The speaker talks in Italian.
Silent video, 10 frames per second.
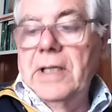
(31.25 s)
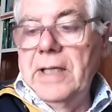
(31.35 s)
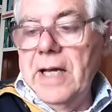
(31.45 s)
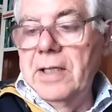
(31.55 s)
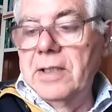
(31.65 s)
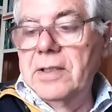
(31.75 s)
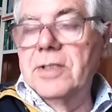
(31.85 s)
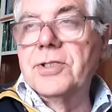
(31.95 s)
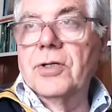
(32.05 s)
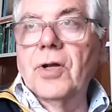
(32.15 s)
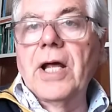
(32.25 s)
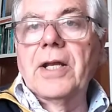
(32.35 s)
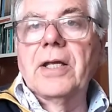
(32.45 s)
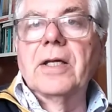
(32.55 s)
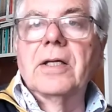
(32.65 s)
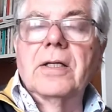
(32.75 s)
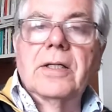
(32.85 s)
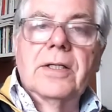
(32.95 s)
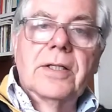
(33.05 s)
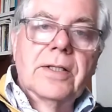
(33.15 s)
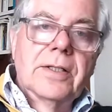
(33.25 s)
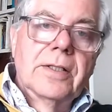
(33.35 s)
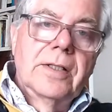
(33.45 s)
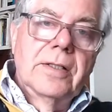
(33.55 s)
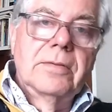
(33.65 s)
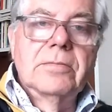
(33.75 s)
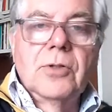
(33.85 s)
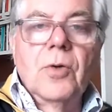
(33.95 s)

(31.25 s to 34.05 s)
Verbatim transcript: e anche del singolare eh,